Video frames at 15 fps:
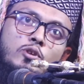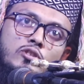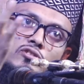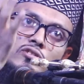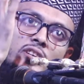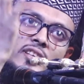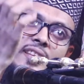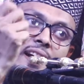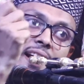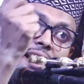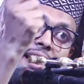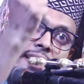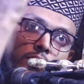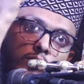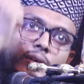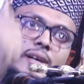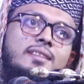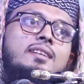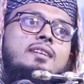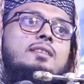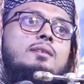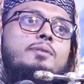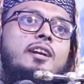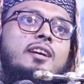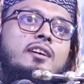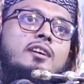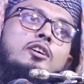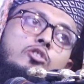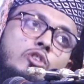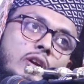প্রয়োজনে তারা লাঠিও হাতে নিতে পারে
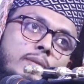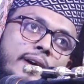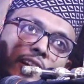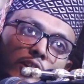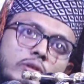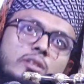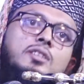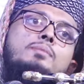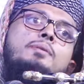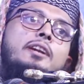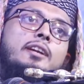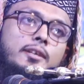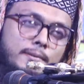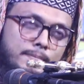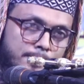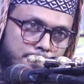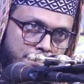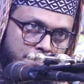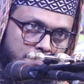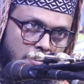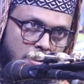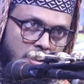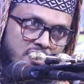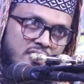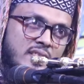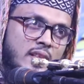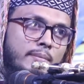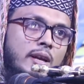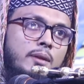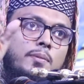তরবারিও নিতে পারে
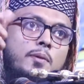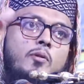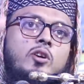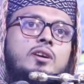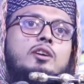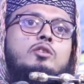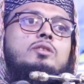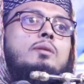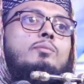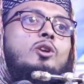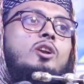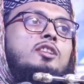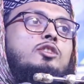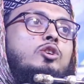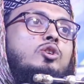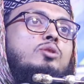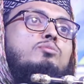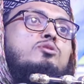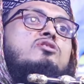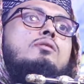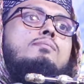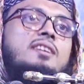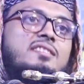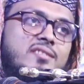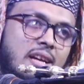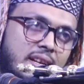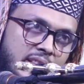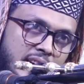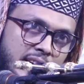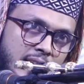ইসলামের বিপক্ষে কথা বললে তখন মুসলমান
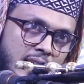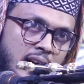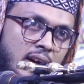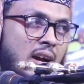ছাড় দেয় না